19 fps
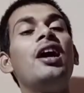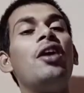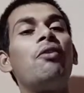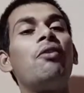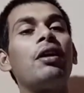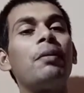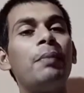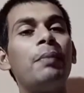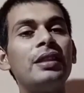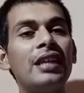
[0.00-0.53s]

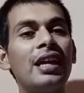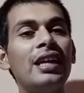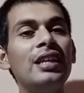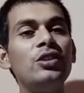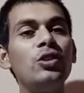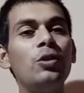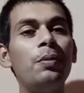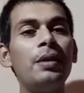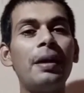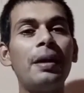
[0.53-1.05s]
अगर पैंतालीस
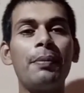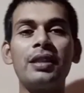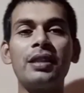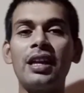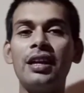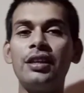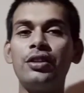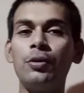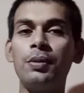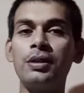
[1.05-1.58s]
रुपये या
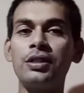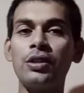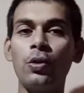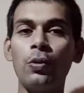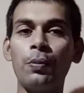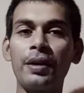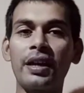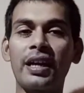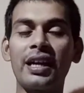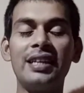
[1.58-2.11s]
पैंतालीस रुपये से
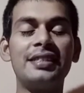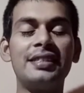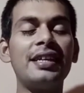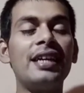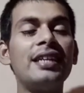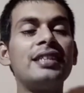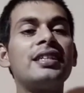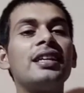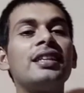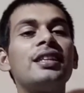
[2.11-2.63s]
ऊपर का
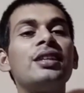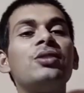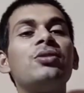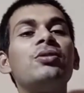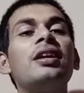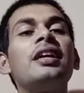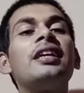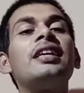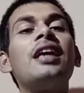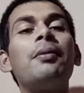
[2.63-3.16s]
रिचार्ज करते तो
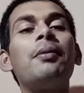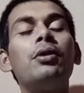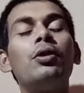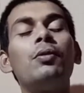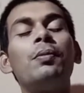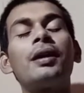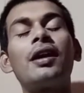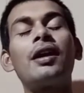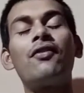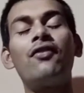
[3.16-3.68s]
उन्हें इक्यावन
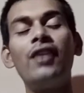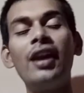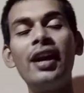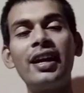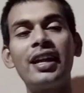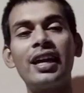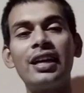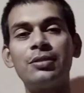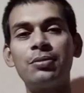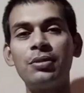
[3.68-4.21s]
रुपये का फ्लैट
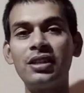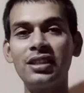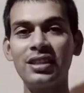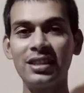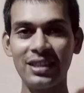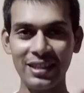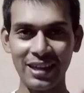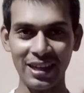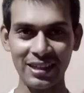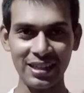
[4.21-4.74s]
कैशबैक
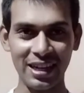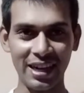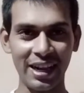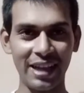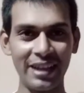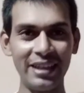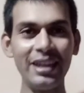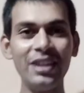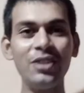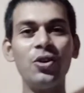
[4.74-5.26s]
दिया जा रहा
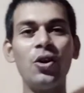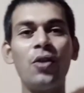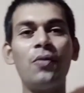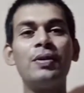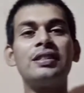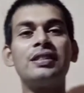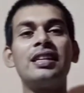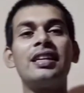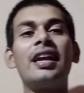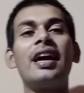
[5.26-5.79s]
है ये दो तो ऑफर
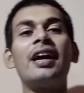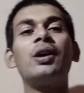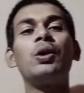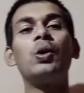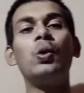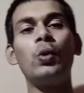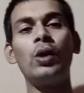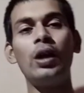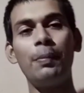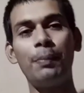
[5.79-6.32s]
चल रहा है
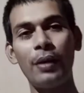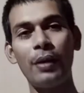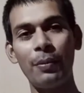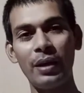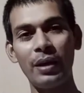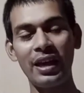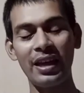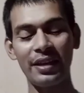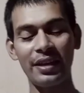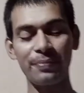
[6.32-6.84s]
गूगल पे
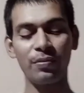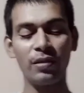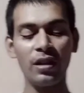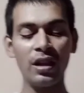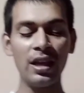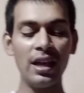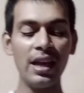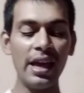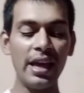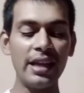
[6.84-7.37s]
में
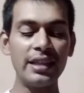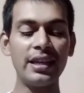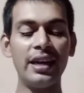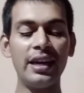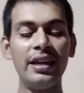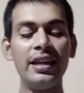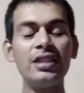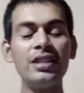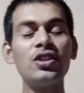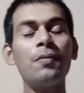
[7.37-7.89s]
चलिए
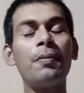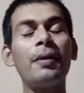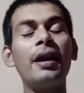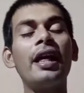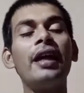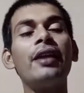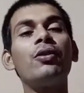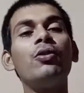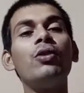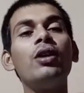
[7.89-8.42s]
नेक्स्ट ऑफर आया
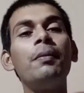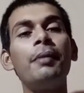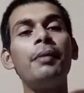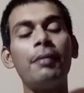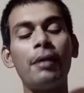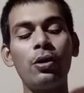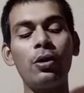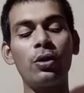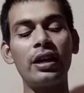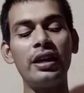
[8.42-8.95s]
है गूगल पे
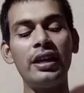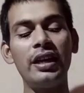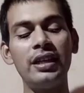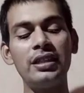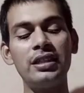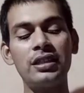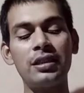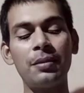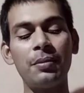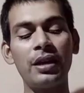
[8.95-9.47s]
वालों के लिए
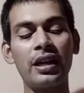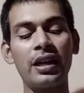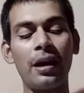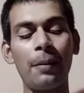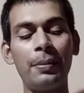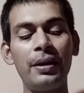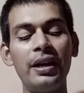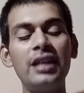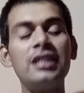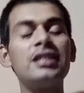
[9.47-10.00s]
जिसमें एक
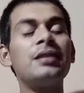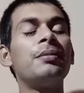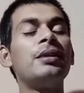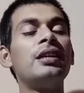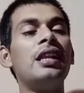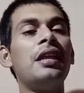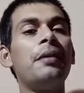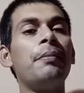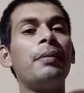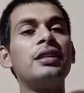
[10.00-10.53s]
अपडेट समझ
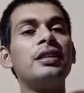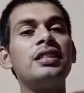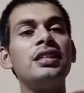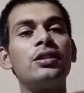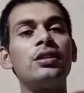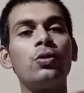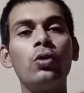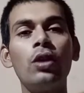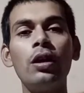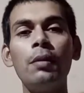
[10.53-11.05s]
लें मर्चेंट
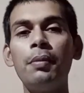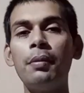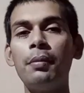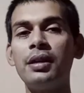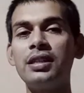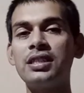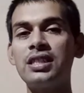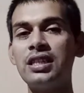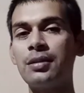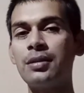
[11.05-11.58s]
गूगल पे
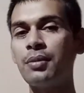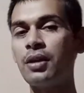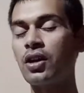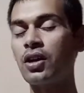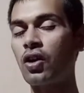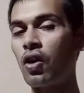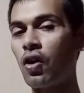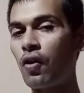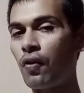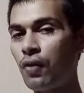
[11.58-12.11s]
मर्चेंट में
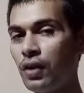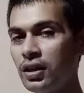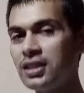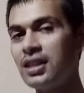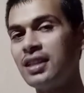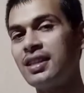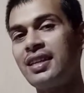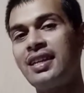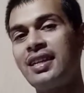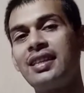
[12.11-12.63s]
एक ऑफर
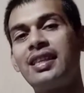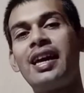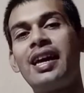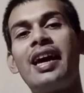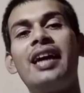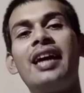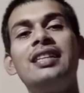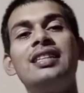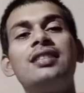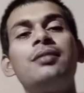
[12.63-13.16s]
चलते रहता
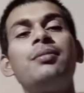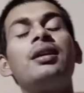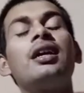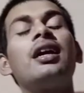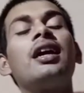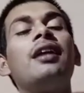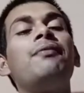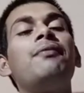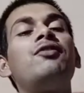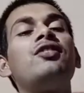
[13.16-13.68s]
है जिसमें कि
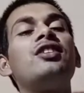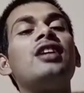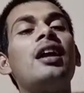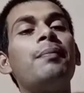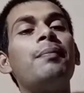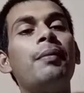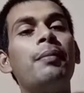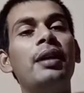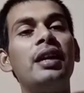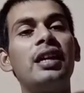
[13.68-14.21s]
अगर आप चार
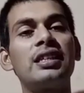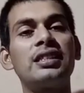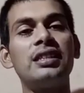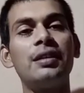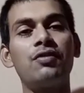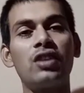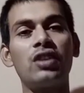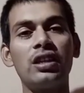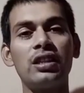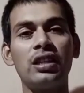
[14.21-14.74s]
पेमेंट
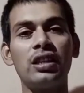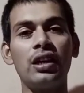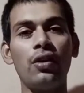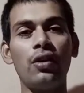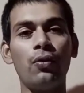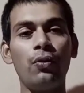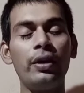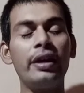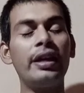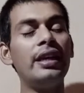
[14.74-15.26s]
एक्सेप्ट करते हैं
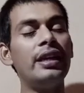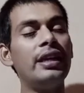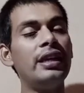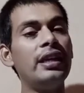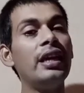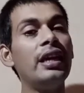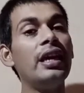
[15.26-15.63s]
वीकली